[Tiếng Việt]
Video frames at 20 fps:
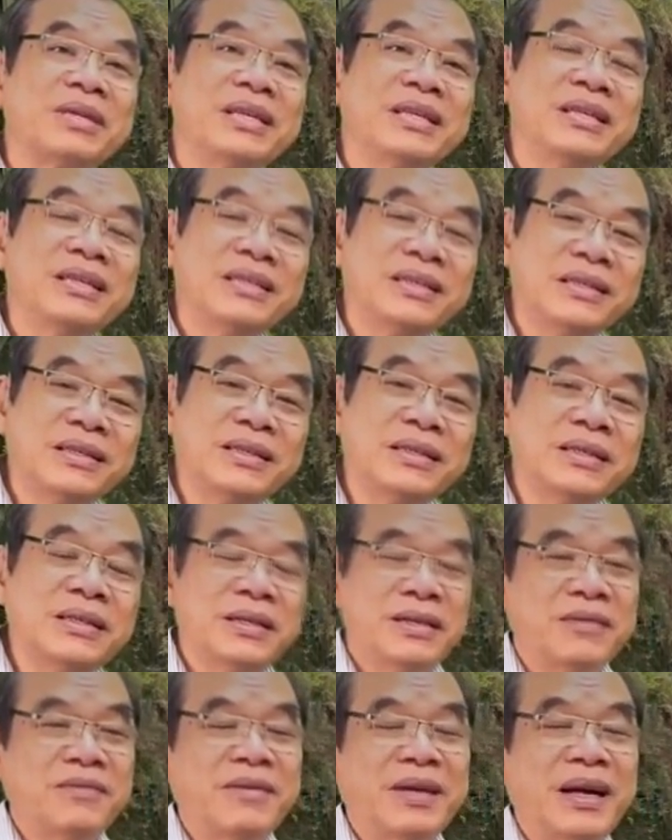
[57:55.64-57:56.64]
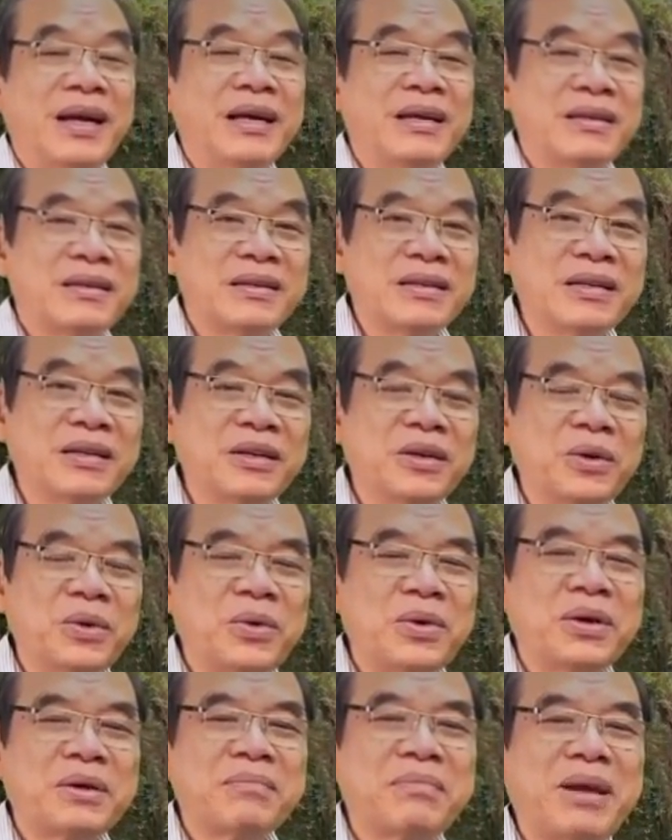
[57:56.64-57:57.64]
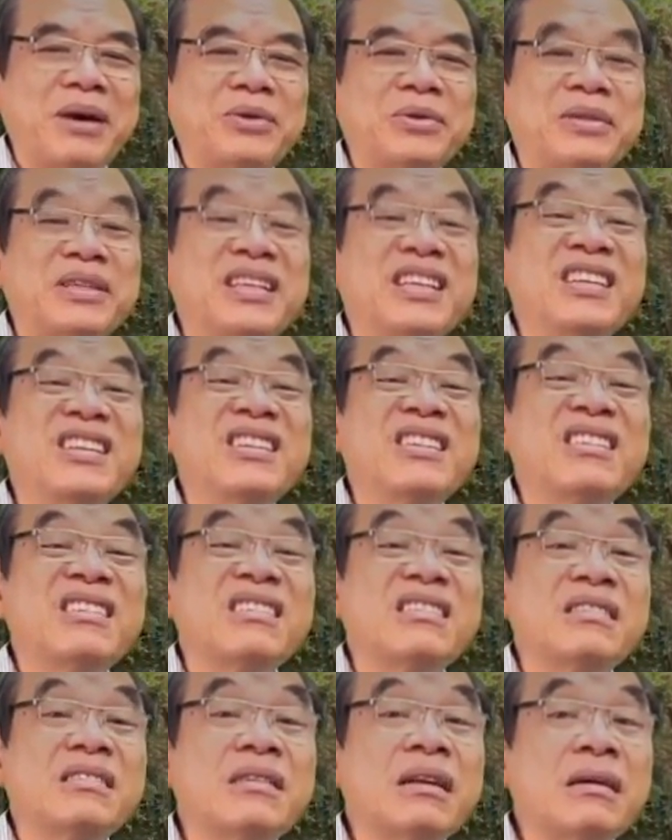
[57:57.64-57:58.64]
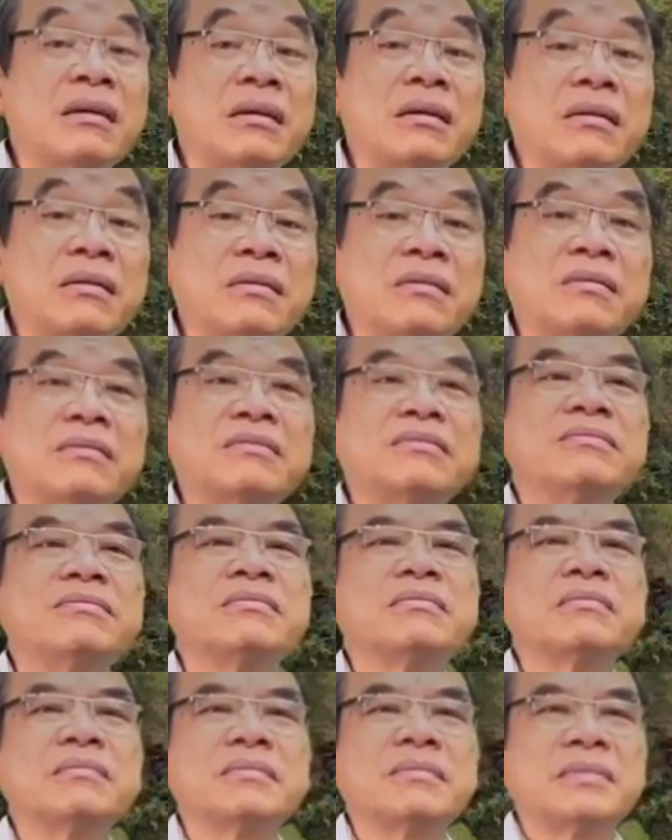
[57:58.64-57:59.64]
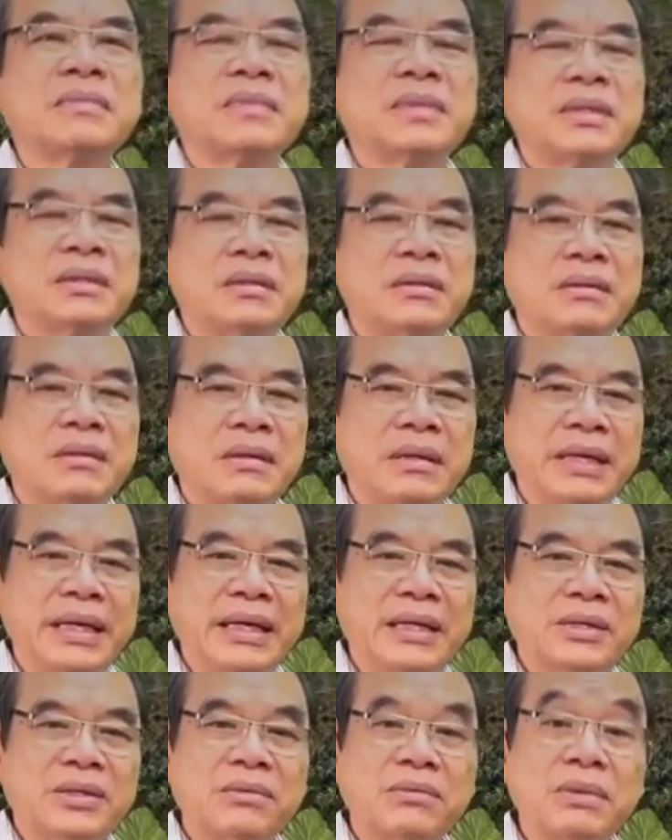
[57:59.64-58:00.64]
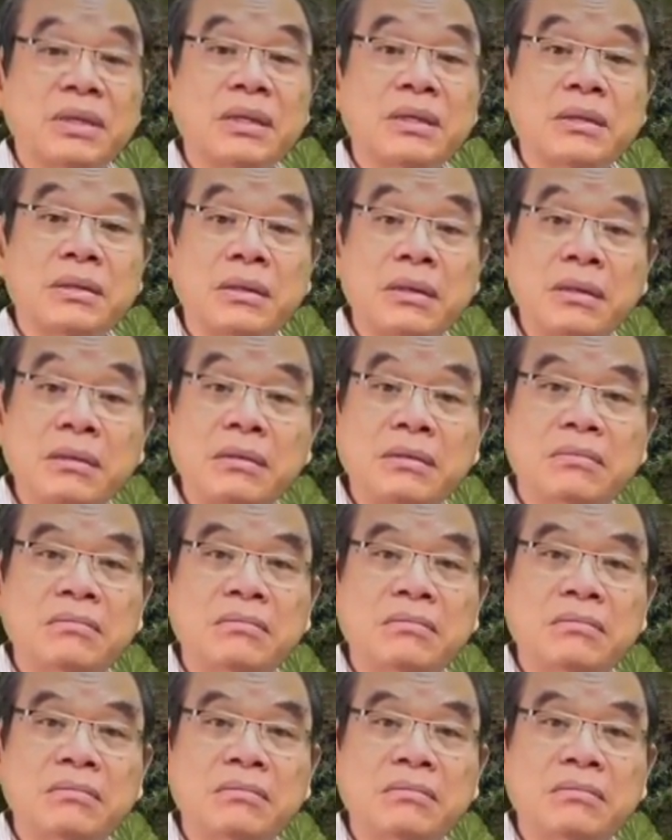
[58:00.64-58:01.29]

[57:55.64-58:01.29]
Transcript: Tôi hỏi vậy thì lỡ rồi lúc mở cửa ra thì thấy không còn ai nữa rồi sao? Bảo sao rồi không còn ai?